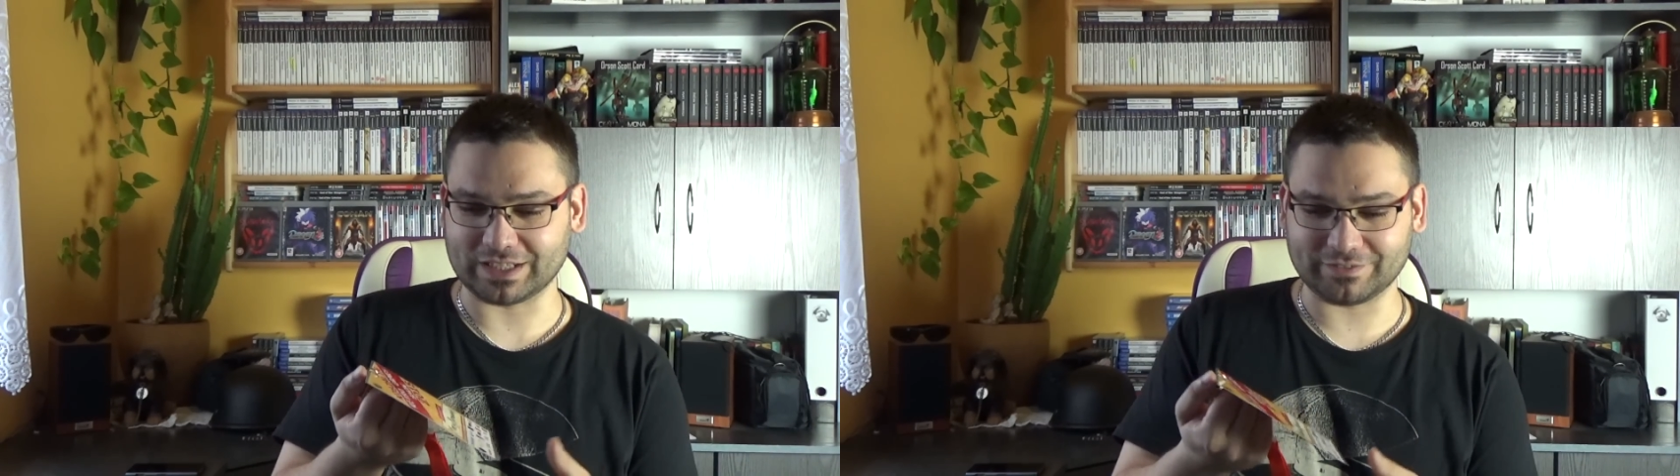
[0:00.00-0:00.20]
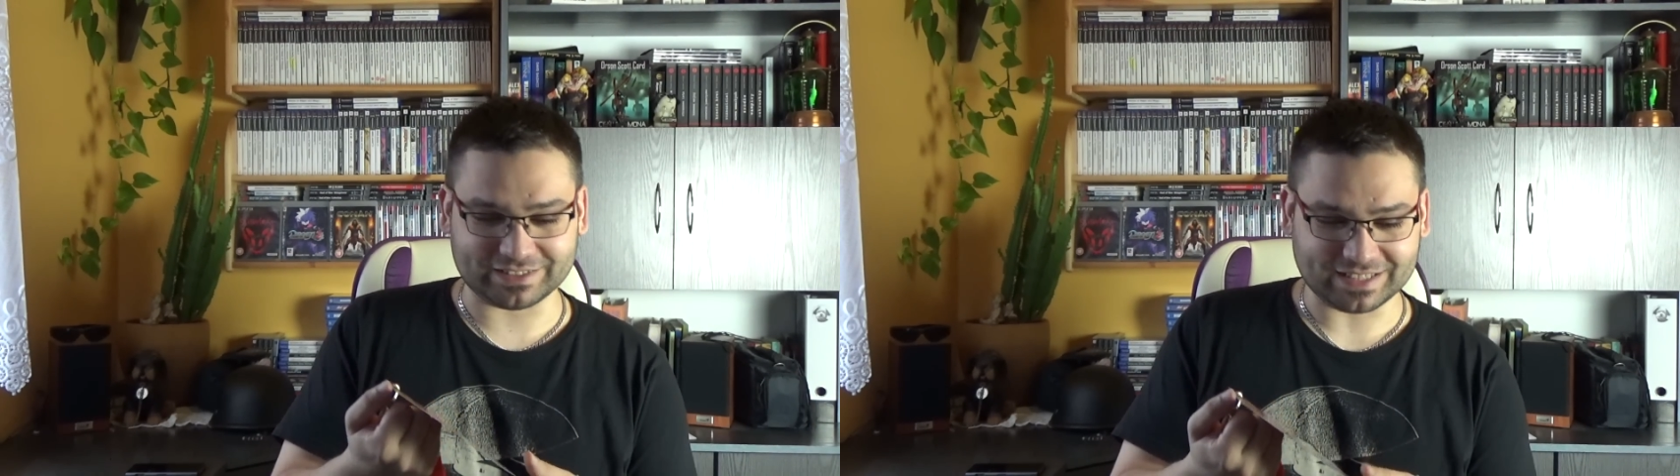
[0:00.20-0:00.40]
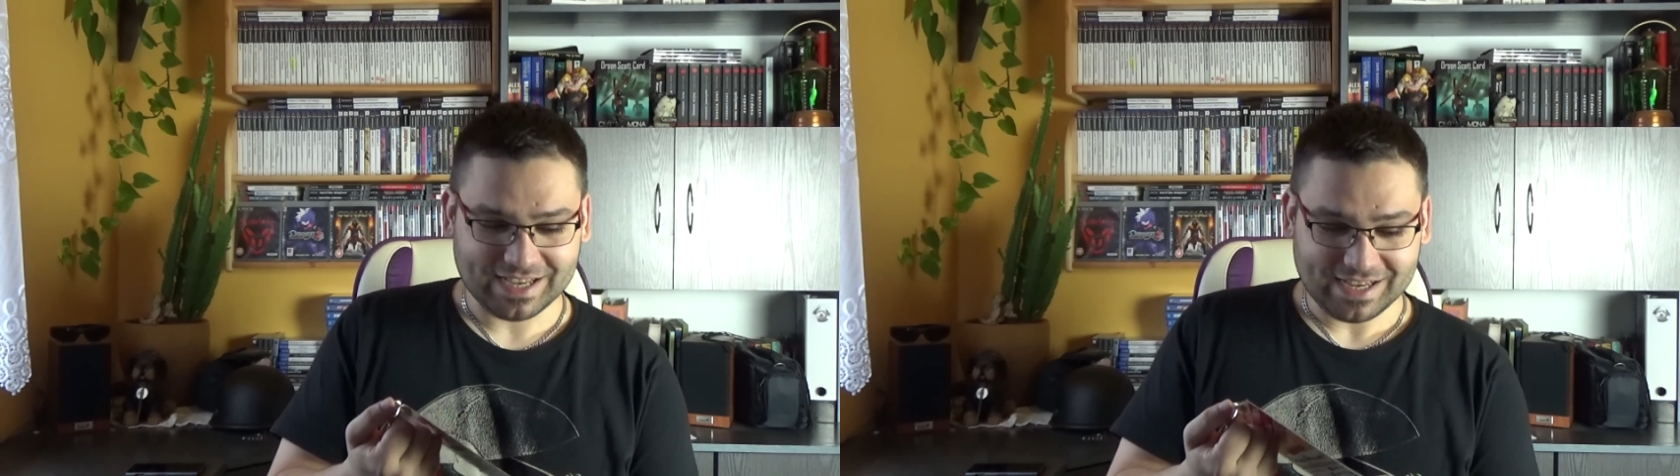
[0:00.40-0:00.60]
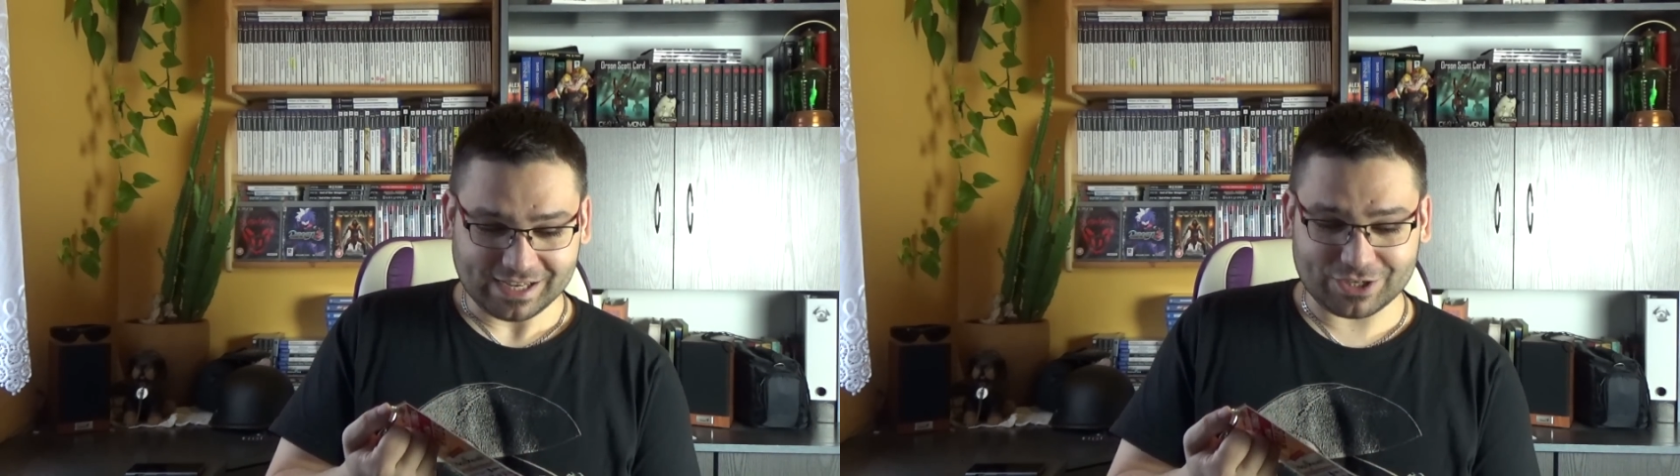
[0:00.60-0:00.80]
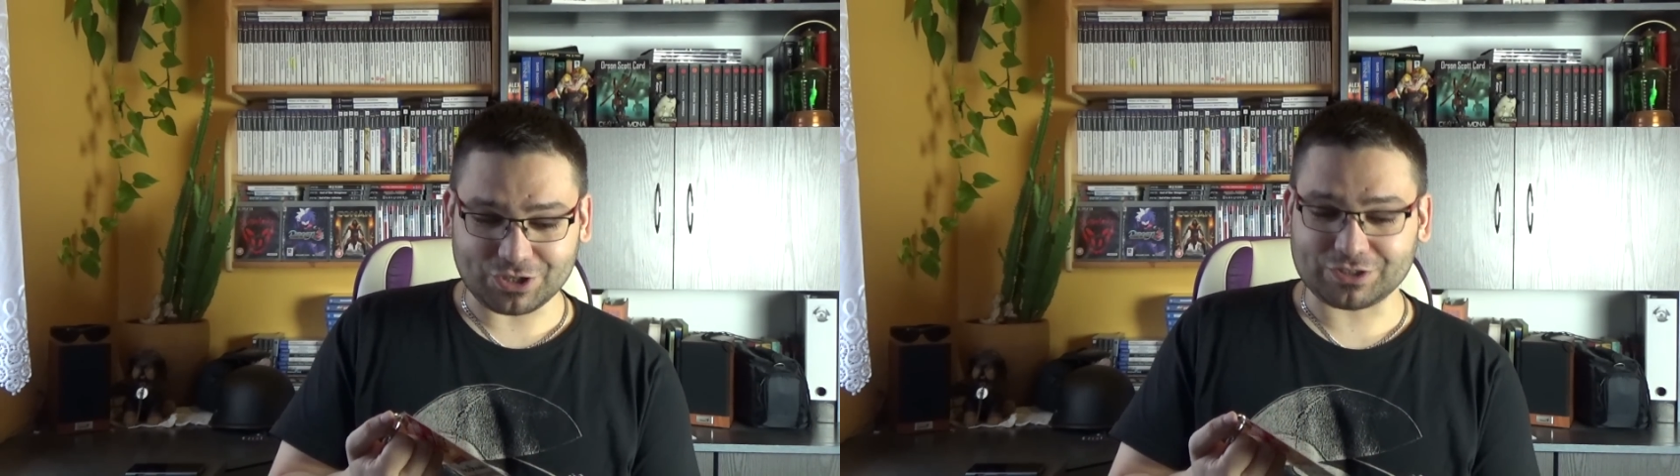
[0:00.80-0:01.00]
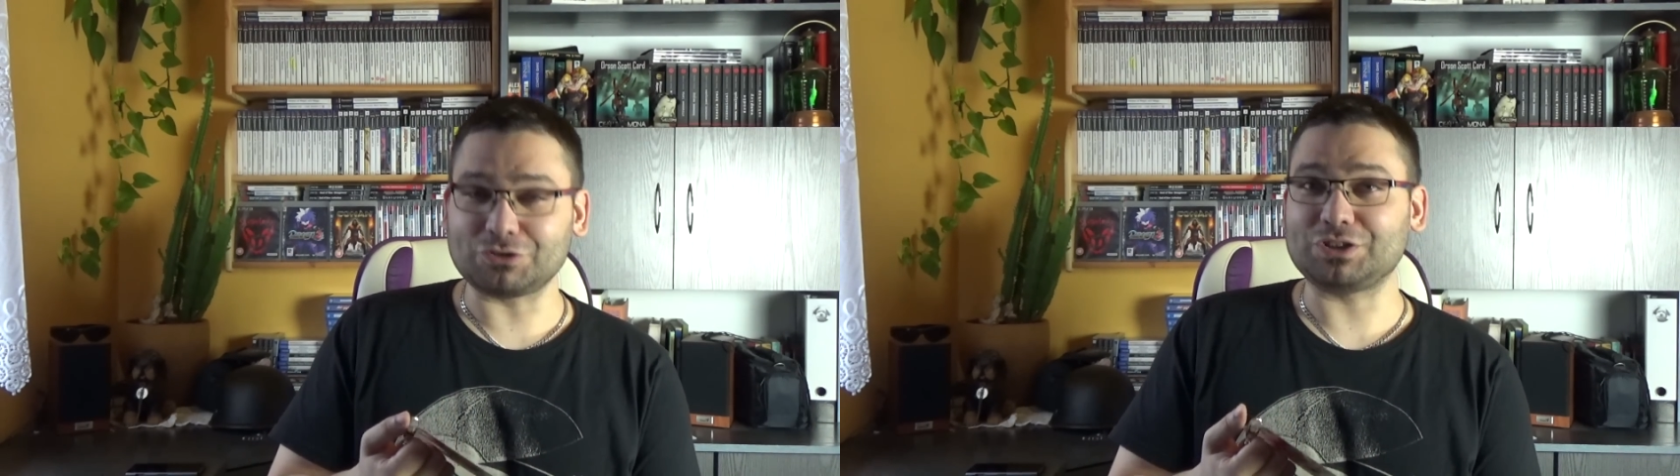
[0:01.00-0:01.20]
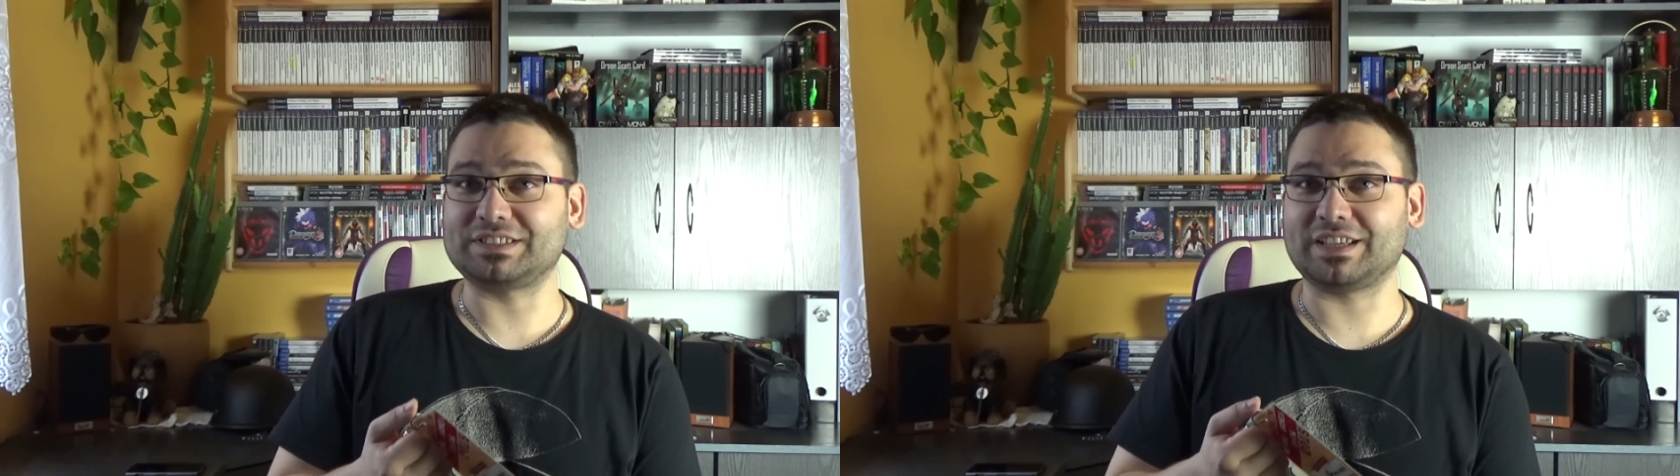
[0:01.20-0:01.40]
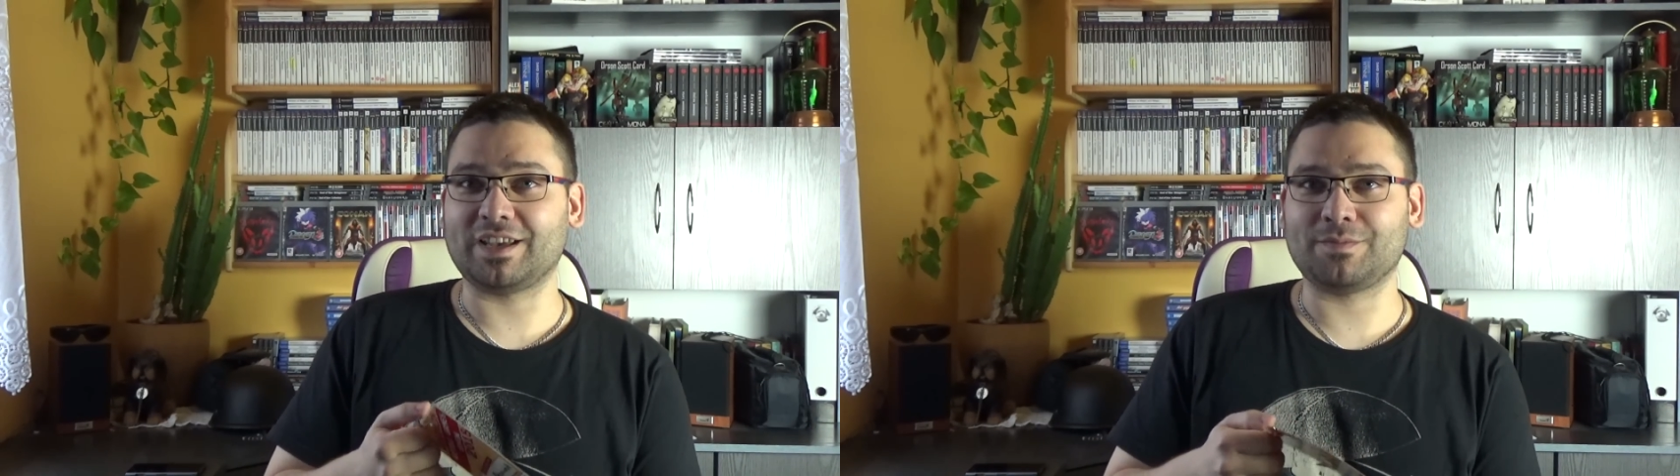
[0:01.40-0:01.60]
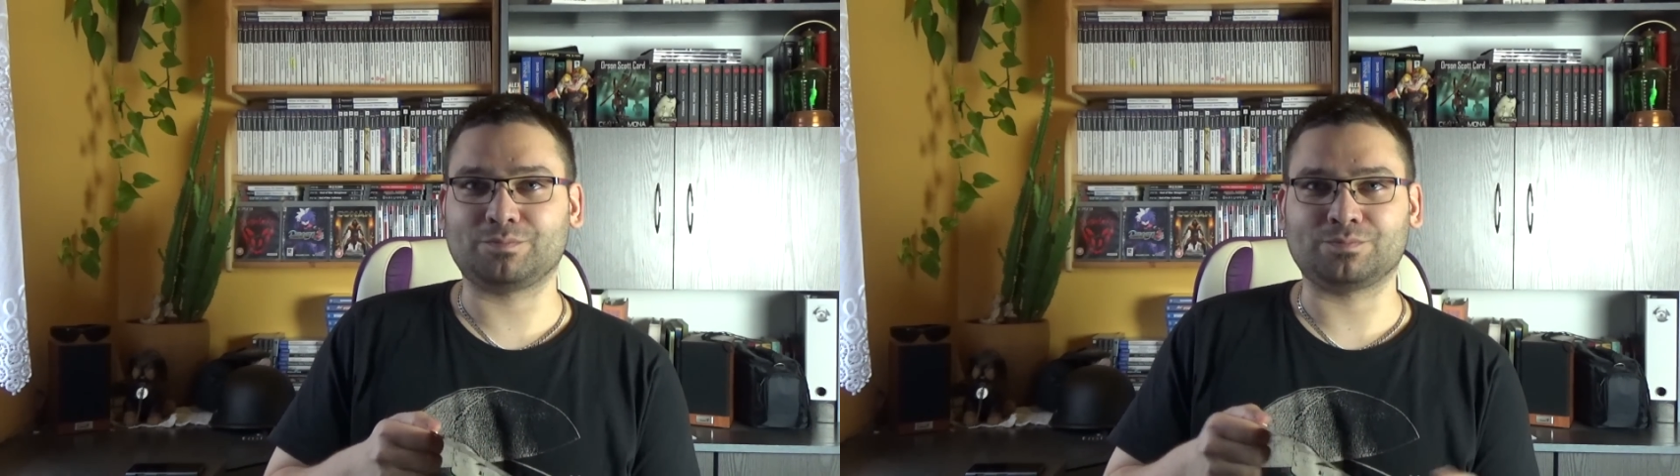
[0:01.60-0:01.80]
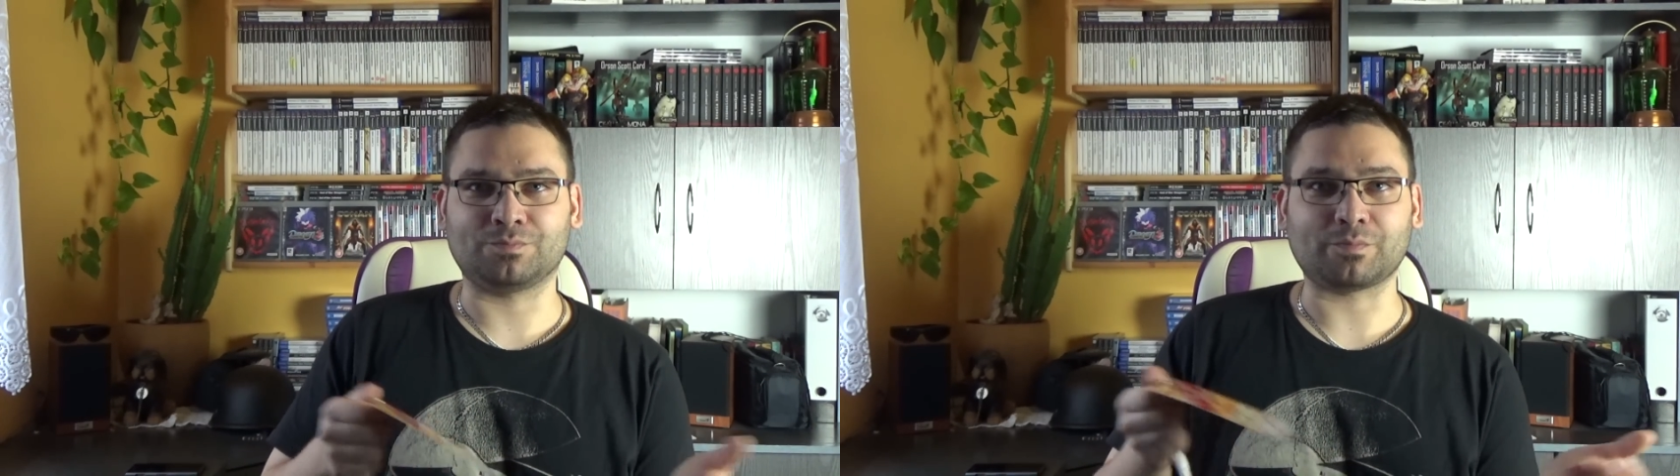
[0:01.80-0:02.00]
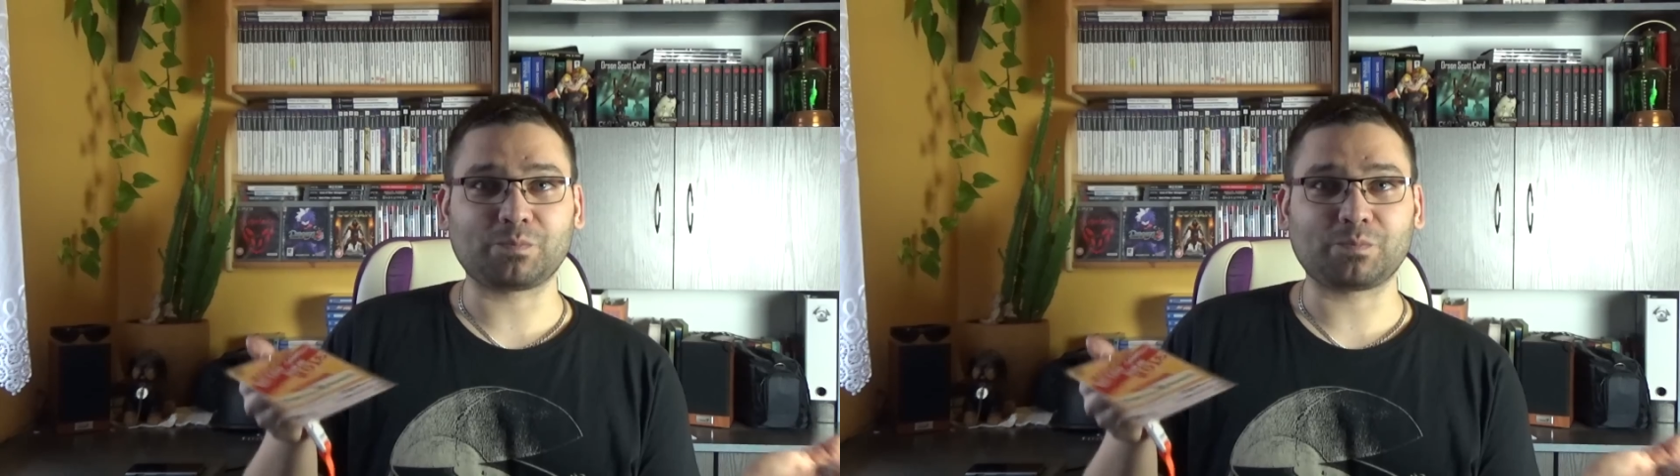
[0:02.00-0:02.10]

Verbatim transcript: Tak więc jeśli ktoś chce mm,